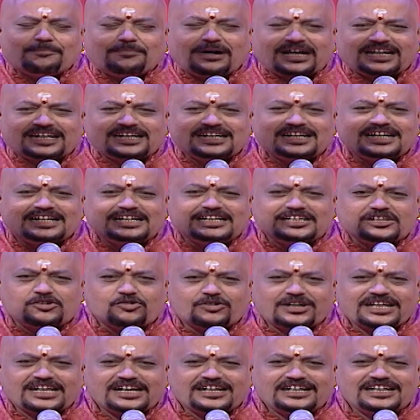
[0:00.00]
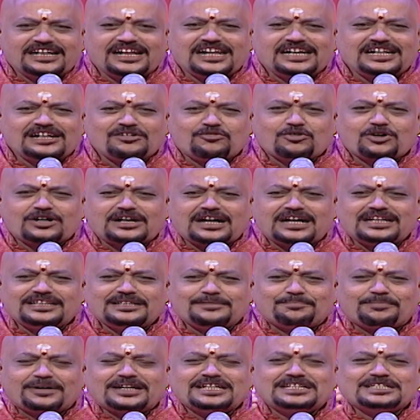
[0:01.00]
மரங்களினுடைய நிழலில்
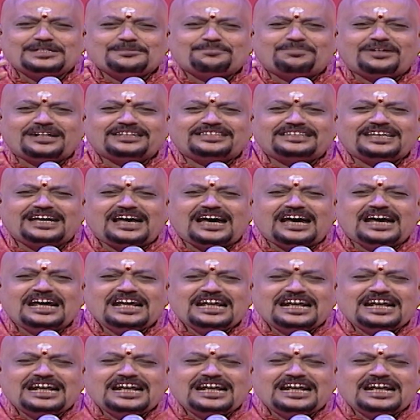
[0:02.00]
உட்காந்து படித்து பார்த்தா